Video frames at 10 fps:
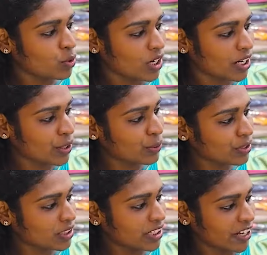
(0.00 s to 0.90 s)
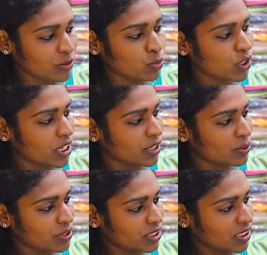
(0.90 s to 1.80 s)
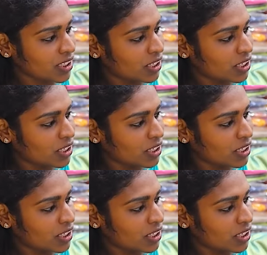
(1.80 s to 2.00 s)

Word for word: ப்ளூ கலரில் கொடுத்து நேவி ப்ளூ கலரில் கொடுத்து